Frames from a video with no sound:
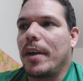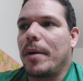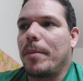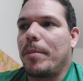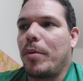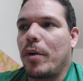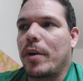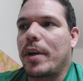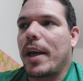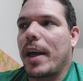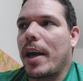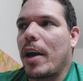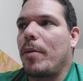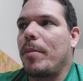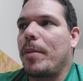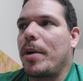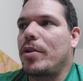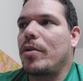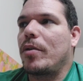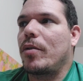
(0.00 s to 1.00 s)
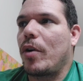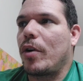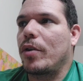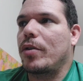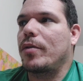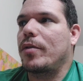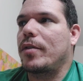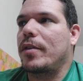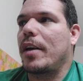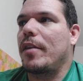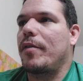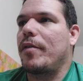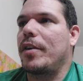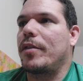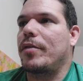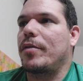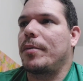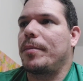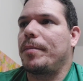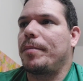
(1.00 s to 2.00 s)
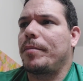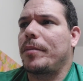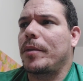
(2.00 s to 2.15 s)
Porque realmente eu gosto do serviço.